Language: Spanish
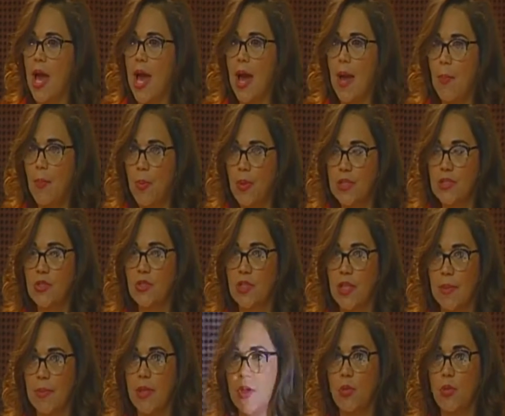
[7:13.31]
ha puesto
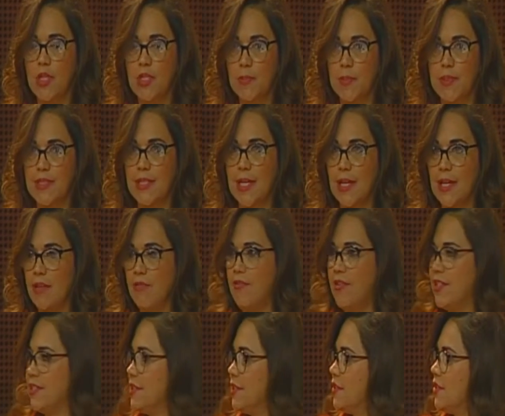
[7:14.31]
también un especial énfasis,